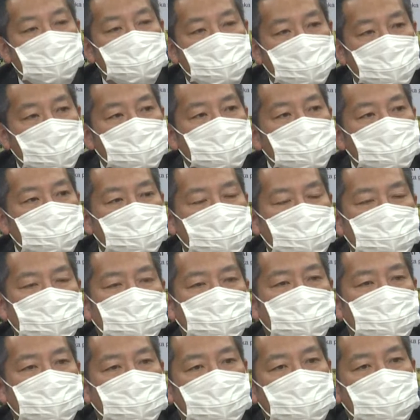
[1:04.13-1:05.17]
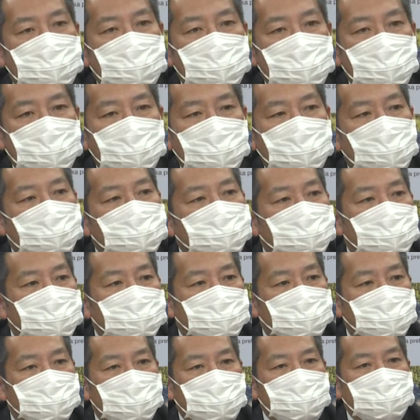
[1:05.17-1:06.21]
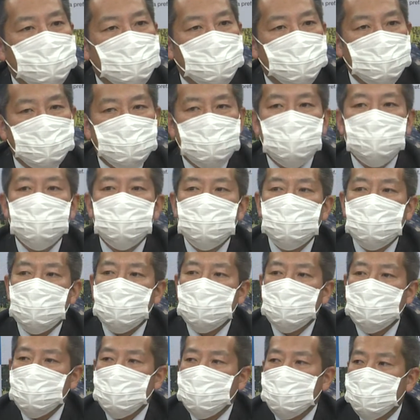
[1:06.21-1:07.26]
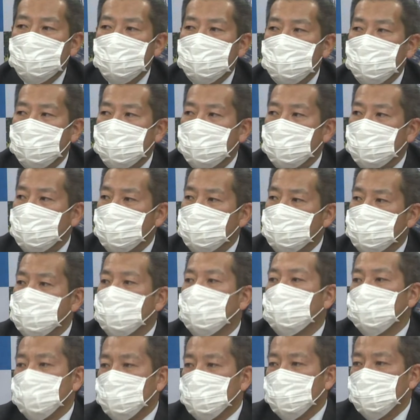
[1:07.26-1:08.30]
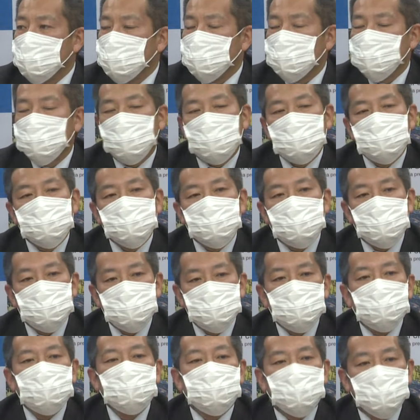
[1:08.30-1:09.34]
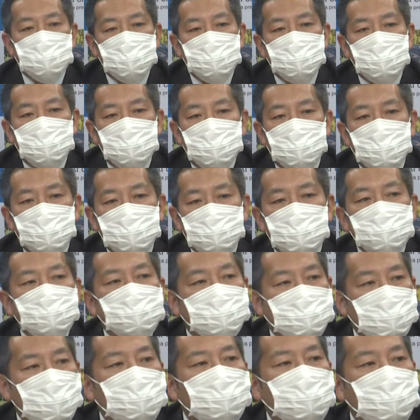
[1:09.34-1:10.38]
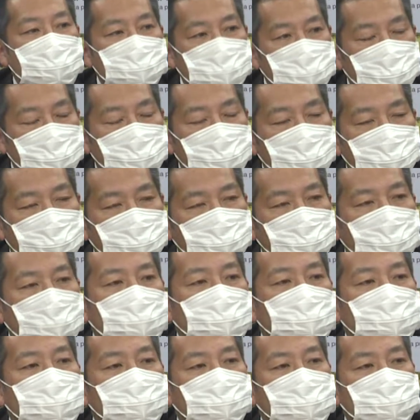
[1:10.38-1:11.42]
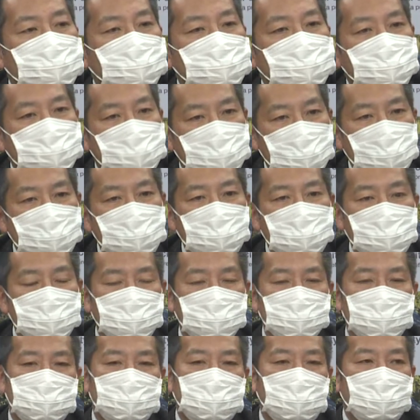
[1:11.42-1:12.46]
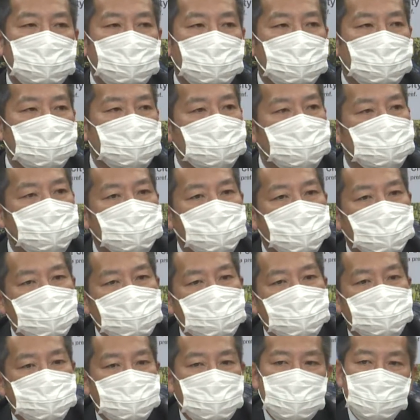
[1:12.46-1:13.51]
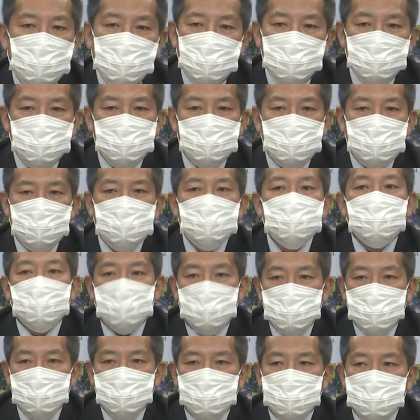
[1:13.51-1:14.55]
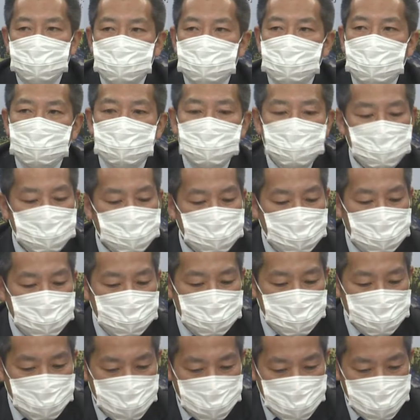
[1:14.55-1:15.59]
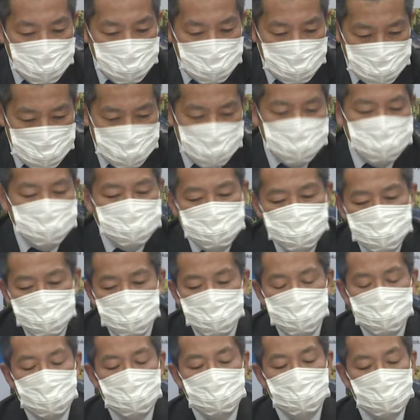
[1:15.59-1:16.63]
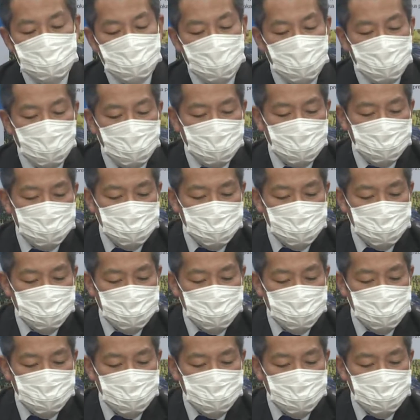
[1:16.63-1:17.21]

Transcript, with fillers: ども、引き続き感染症対策をした上で市内のはじめイベントも徐々に再開もされていますんで、そういった日常がですね戻ってくることを期待をしているところです。また